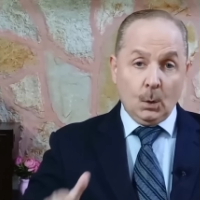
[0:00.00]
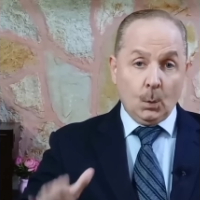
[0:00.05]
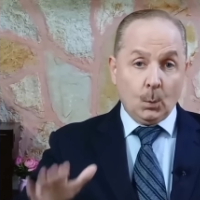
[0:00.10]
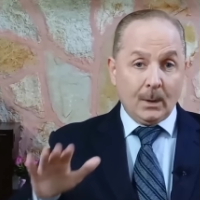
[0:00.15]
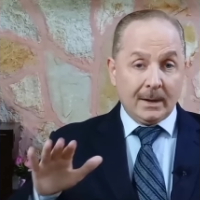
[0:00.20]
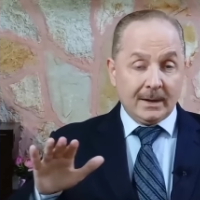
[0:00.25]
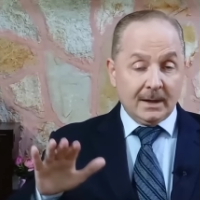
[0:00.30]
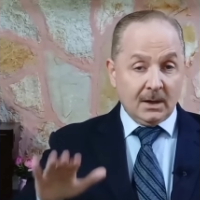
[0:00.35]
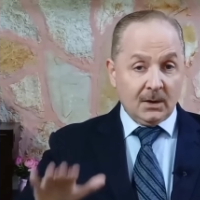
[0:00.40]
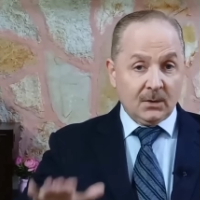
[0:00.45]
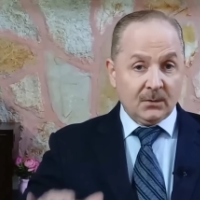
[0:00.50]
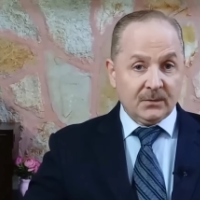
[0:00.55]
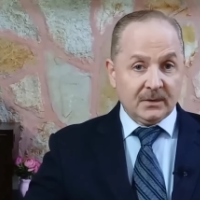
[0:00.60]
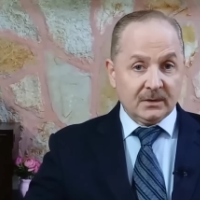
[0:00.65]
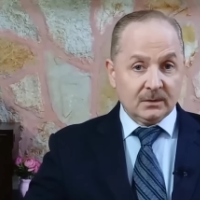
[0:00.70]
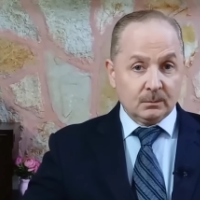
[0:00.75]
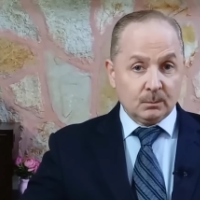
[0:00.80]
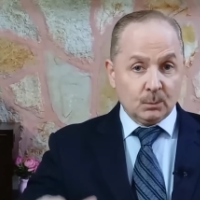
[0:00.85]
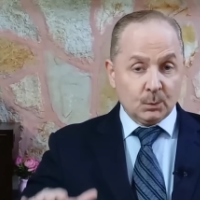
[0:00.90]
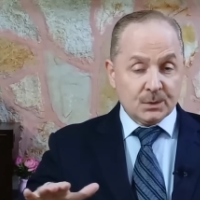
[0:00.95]

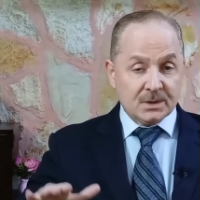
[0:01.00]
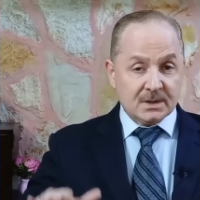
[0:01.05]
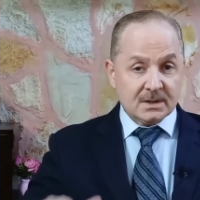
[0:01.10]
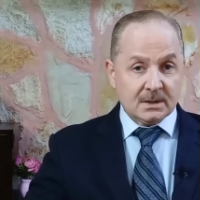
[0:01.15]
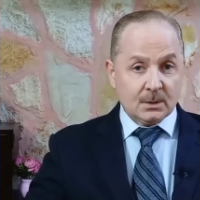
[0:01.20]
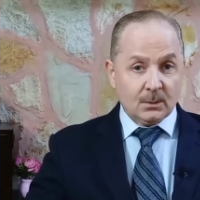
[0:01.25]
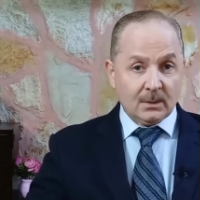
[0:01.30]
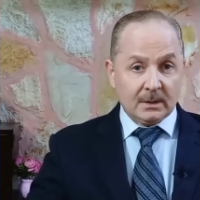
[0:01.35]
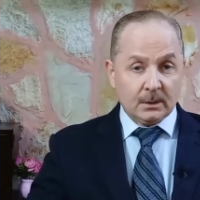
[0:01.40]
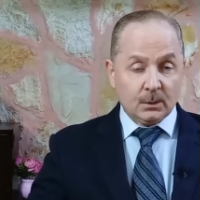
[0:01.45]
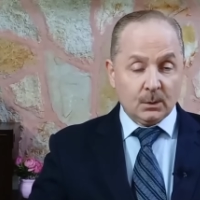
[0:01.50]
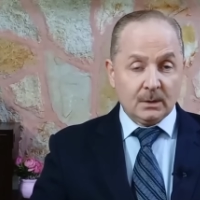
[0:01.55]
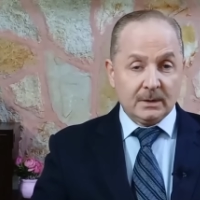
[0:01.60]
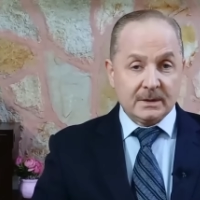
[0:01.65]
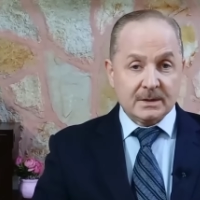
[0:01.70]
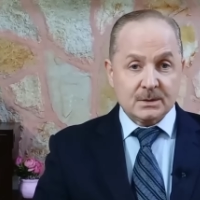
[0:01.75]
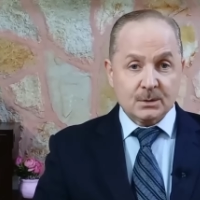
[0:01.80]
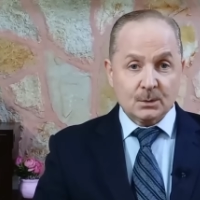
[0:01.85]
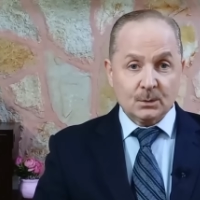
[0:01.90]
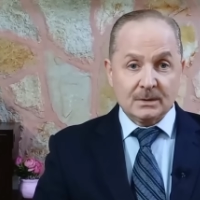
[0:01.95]
ويخفض مستوى
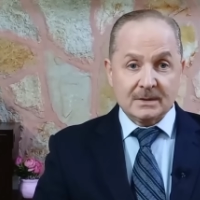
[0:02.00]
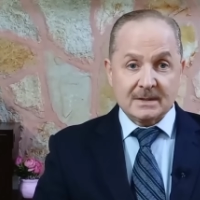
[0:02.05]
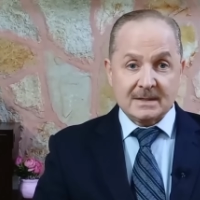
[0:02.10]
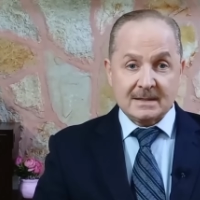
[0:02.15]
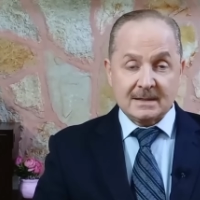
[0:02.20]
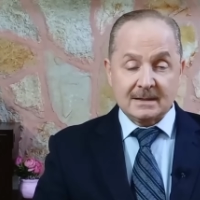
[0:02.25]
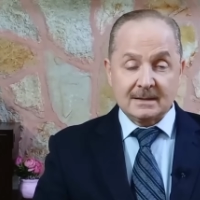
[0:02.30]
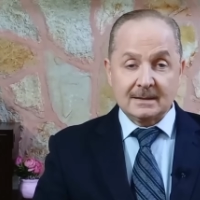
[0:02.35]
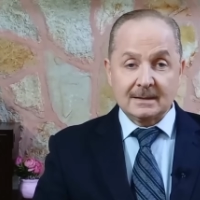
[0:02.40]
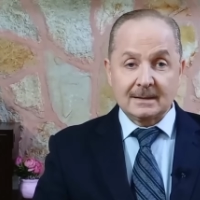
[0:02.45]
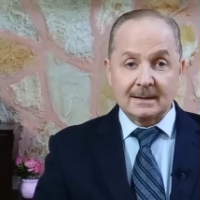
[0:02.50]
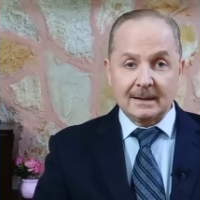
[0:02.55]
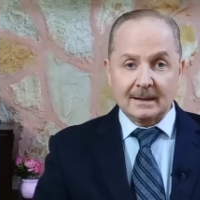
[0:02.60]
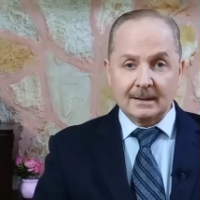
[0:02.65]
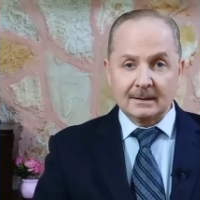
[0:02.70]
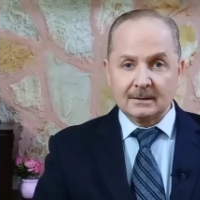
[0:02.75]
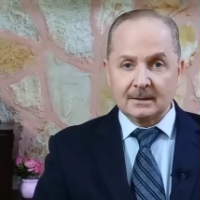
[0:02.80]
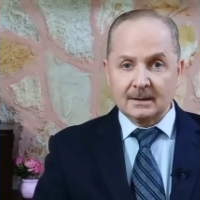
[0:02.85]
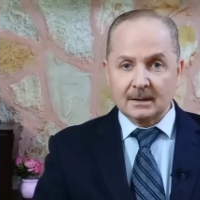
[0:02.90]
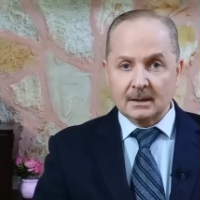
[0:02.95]
الكوليسترول
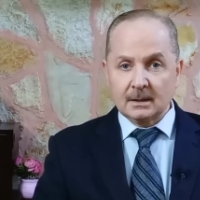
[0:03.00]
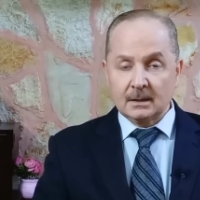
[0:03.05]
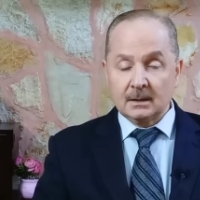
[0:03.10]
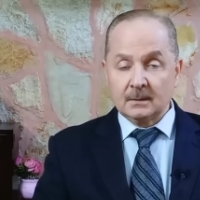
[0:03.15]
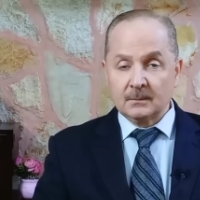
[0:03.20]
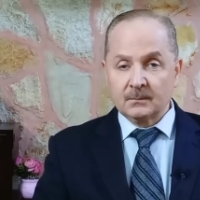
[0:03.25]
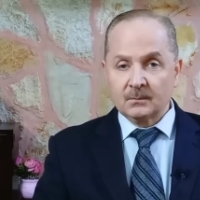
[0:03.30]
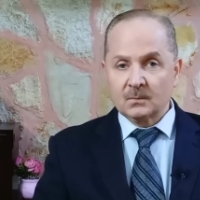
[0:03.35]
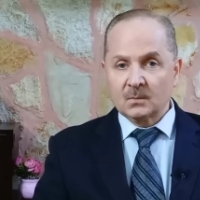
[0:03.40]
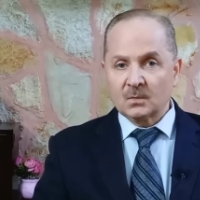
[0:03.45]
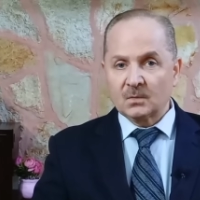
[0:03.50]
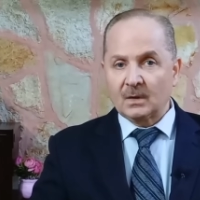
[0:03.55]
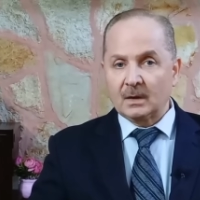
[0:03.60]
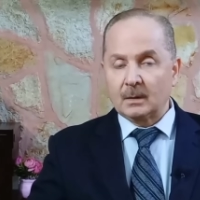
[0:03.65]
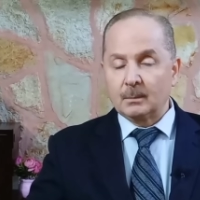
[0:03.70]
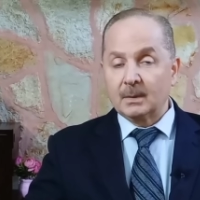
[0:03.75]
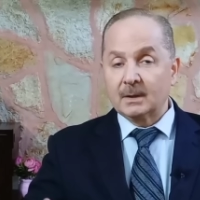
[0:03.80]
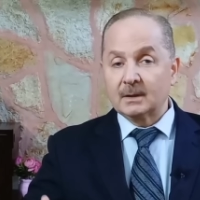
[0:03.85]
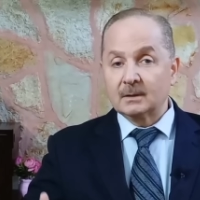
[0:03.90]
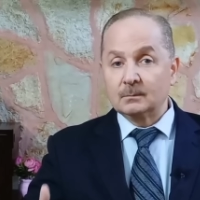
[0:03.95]
السيء LDL
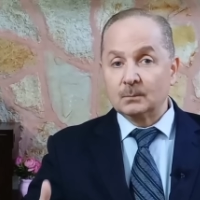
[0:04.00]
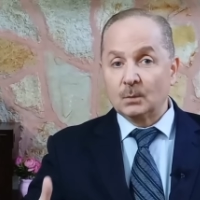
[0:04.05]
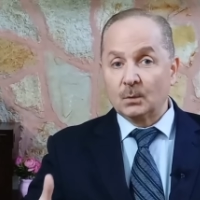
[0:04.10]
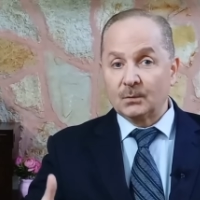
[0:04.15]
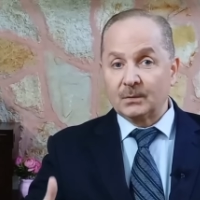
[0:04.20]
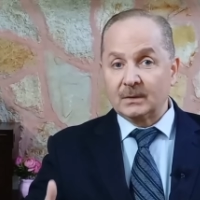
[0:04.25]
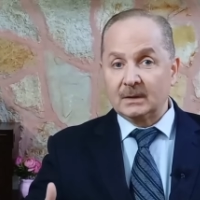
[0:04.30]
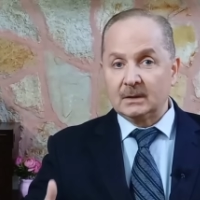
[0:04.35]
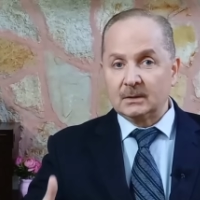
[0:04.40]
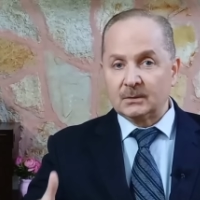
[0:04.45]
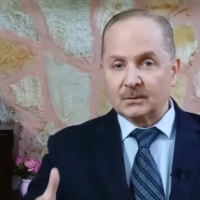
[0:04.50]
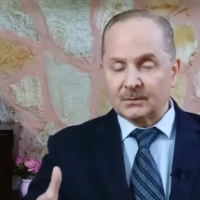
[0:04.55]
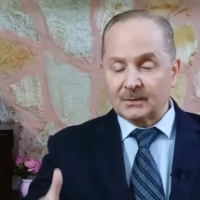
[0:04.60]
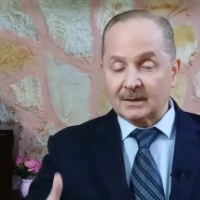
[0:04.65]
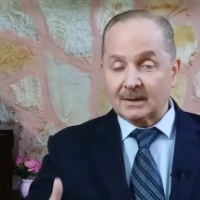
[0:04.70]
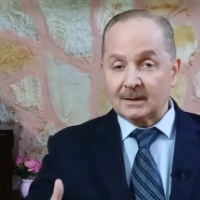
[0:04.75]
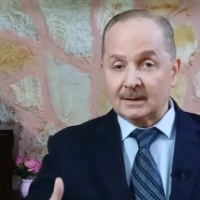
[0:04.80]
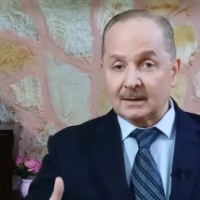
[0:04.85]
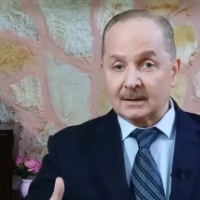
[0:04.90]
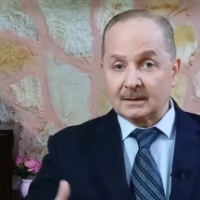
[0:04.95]
فالبيض مفيد
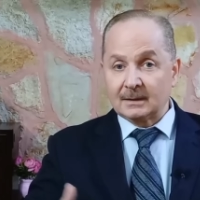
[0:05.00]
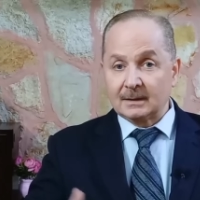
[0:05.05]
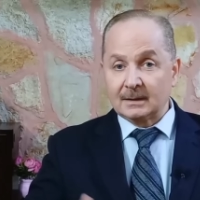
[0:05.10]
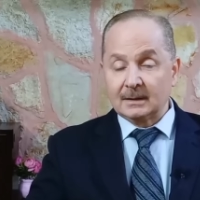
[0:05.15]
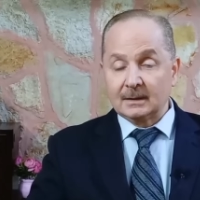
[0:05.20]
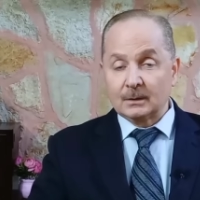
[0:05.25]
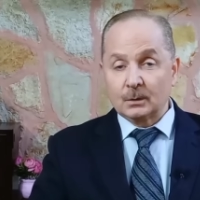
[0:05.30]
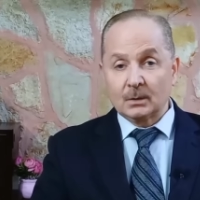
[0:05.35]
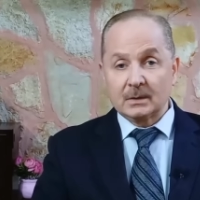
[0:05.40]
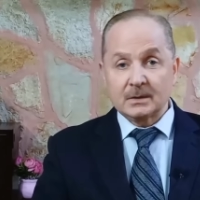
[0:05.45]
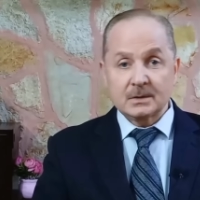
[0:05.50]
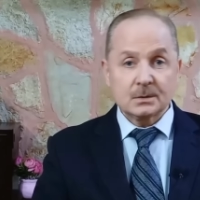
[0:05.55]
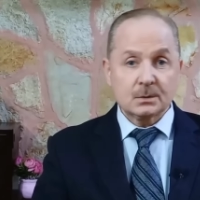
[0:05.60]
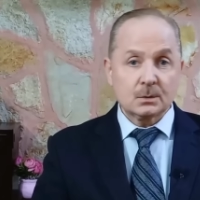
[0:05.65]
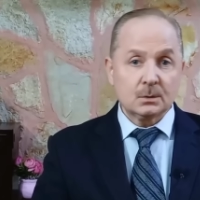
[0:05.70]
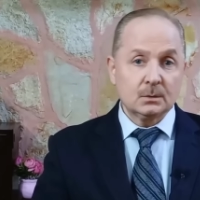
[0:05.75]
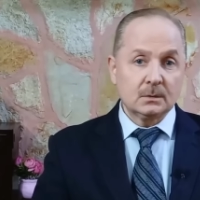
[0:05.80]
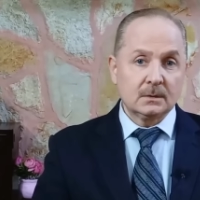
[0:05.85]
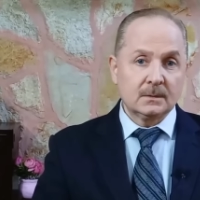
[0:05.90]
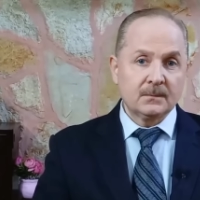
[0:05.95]
فعلا
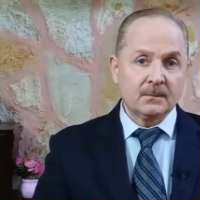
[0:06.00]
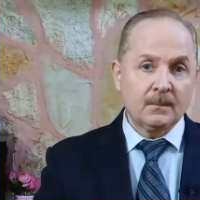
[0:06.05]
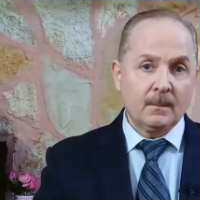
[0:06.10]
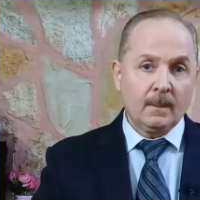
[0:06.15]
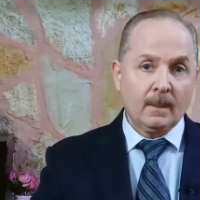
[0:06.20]
للكوليسترول